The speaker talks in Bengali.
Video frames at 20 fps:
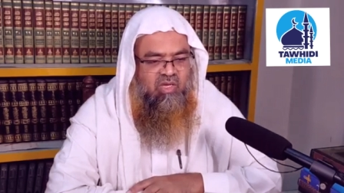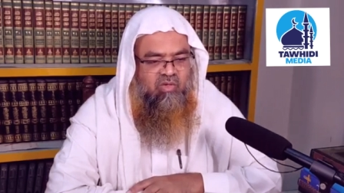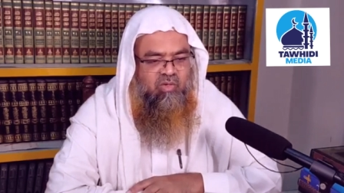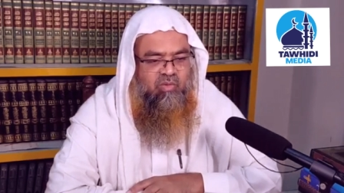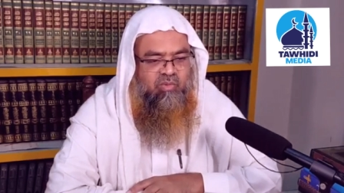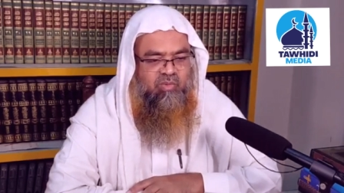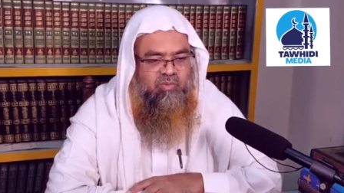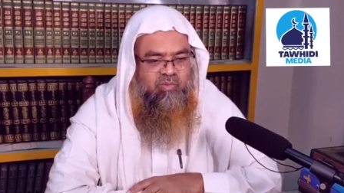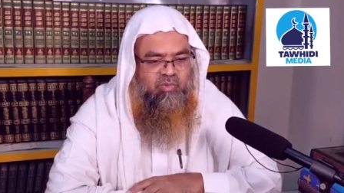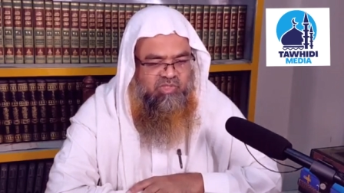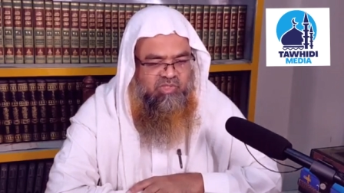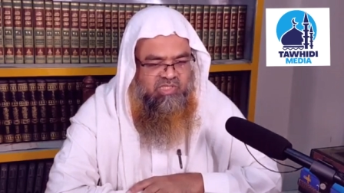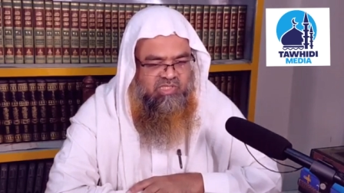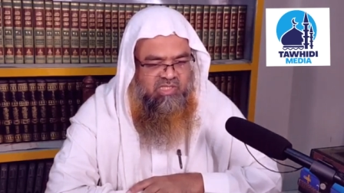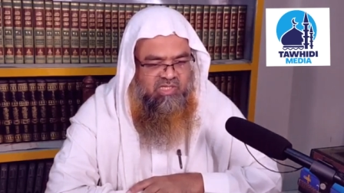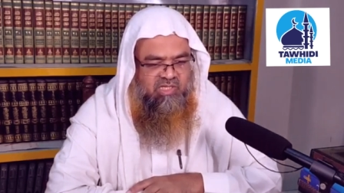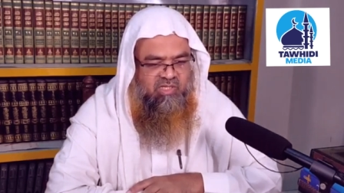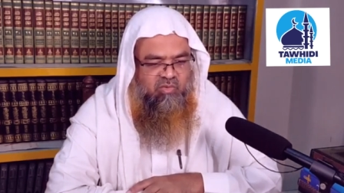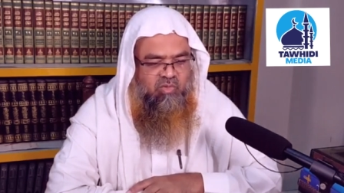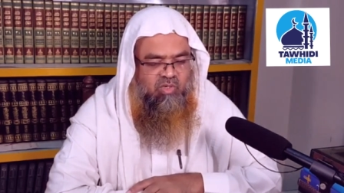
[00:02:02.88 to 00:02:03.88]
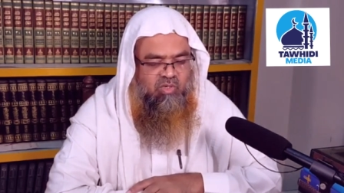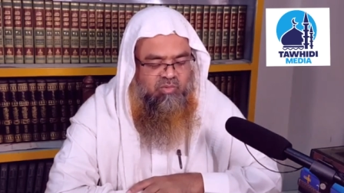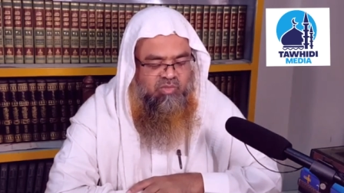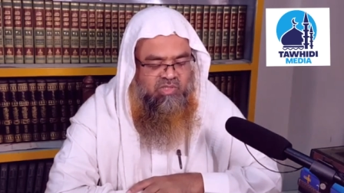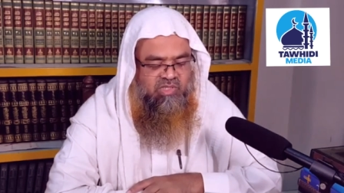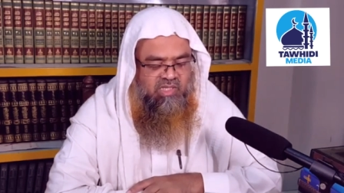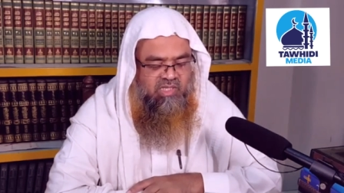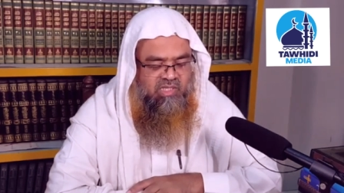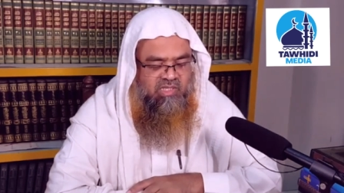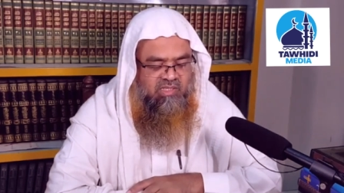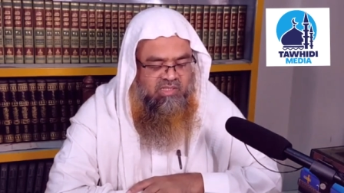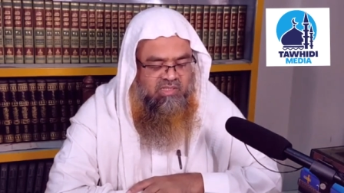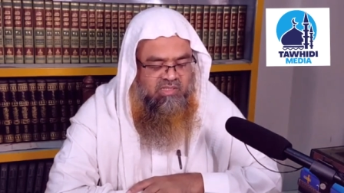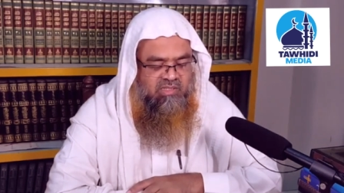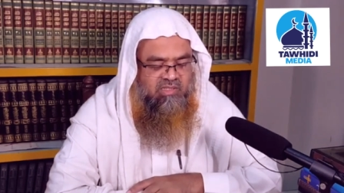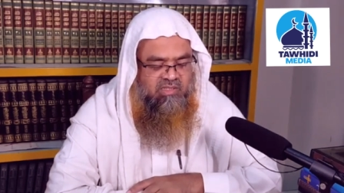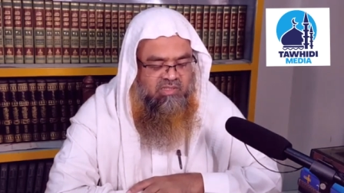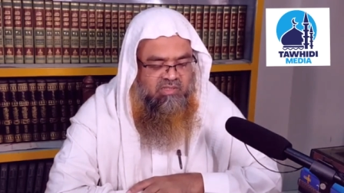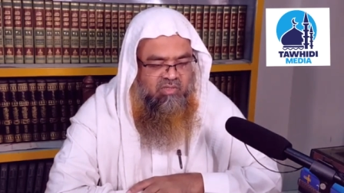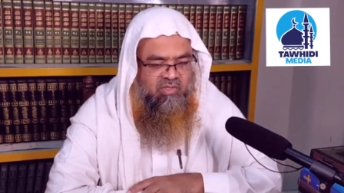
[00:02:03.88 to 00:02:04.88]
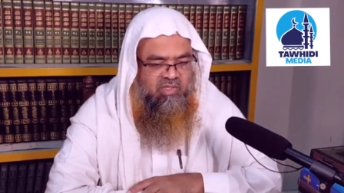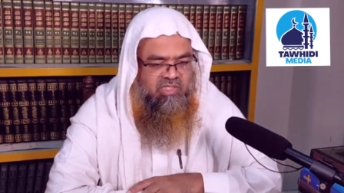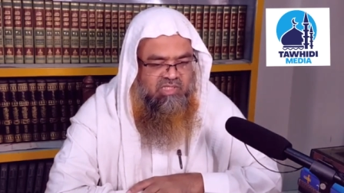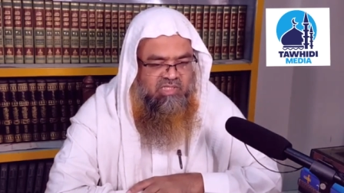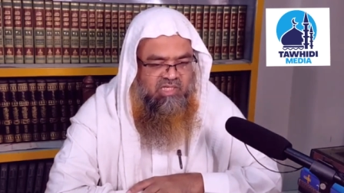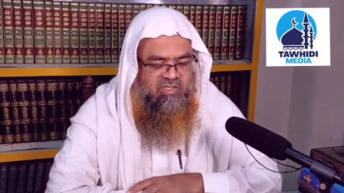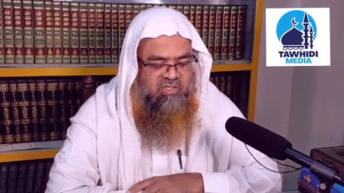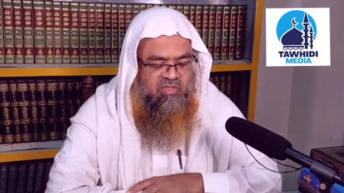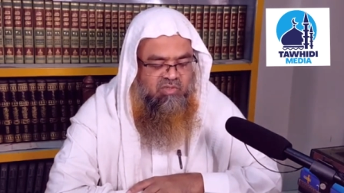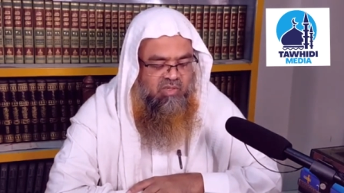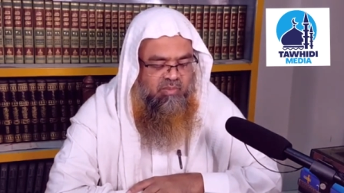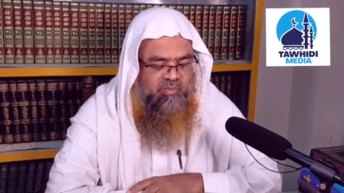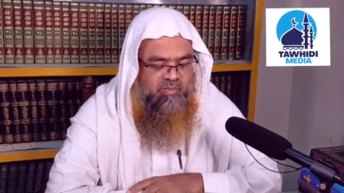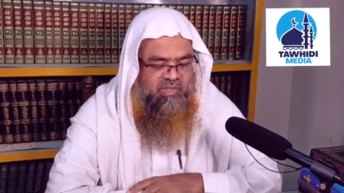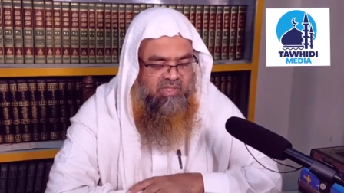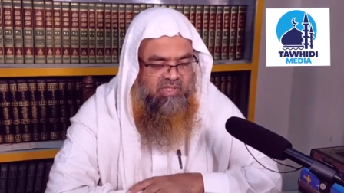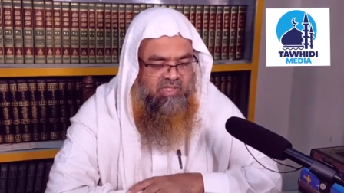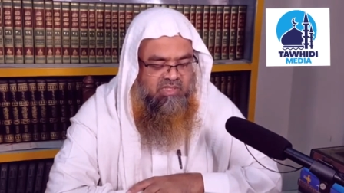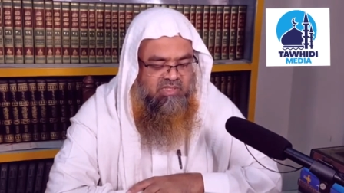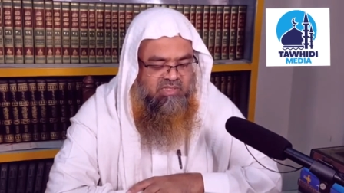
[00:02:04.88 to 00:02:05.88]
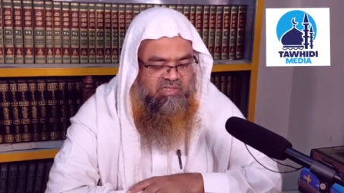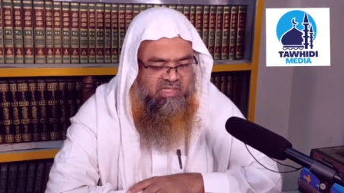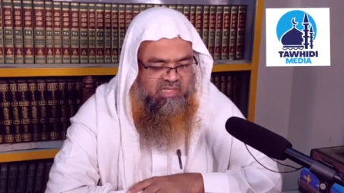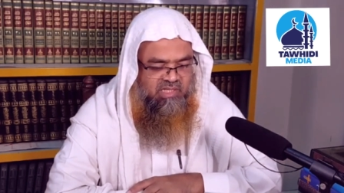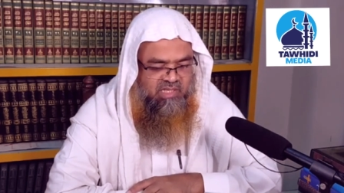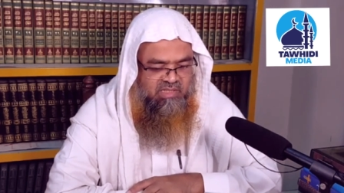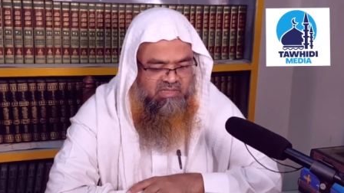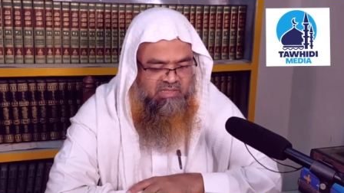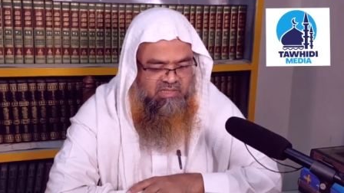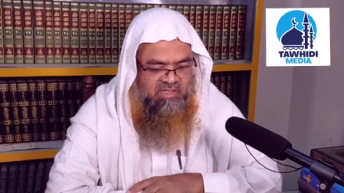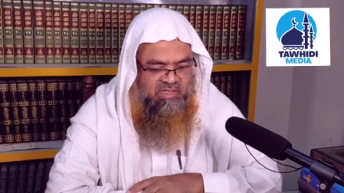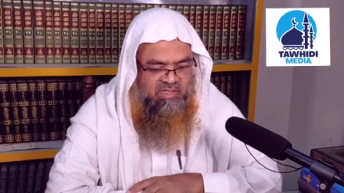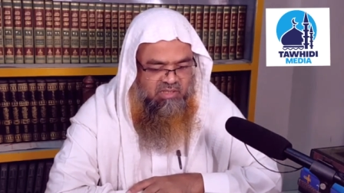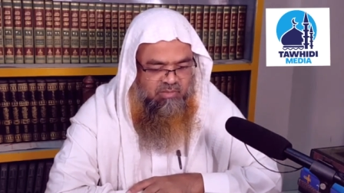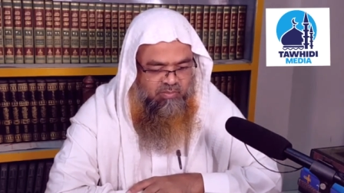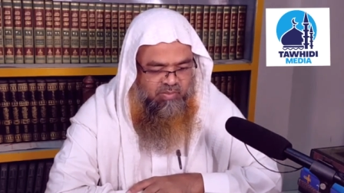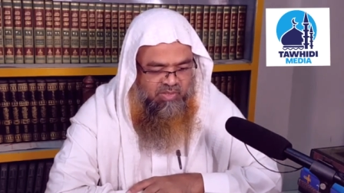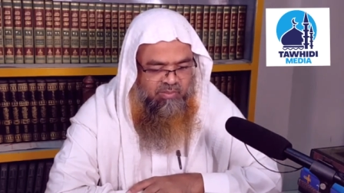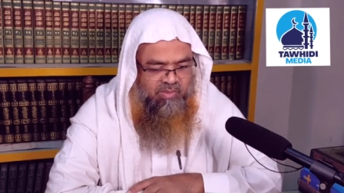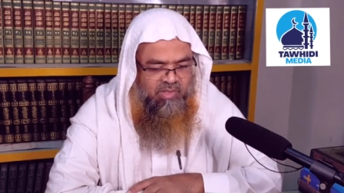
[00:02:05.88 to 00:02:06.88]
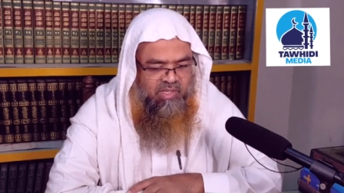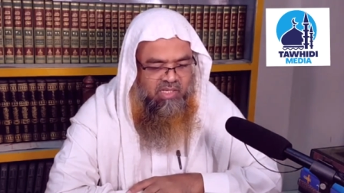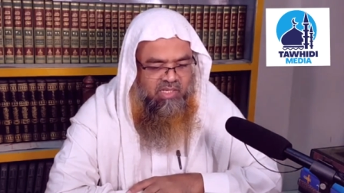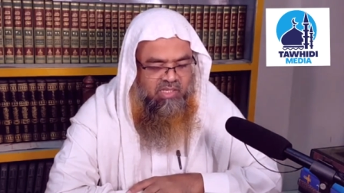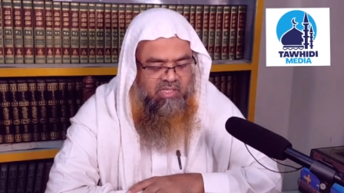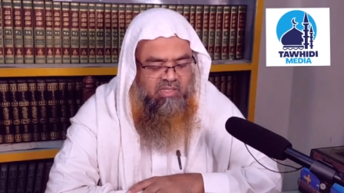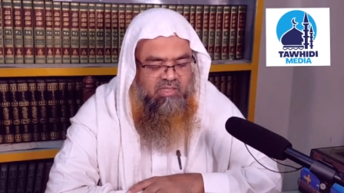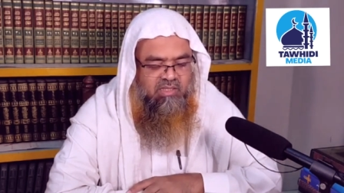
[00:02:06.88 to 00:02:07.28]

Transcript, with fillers: নফল পড়তেছেন এগুলোর মধ্যে তাহলে সেটার জন্য আপনি জাকাত নিতে পারবেন না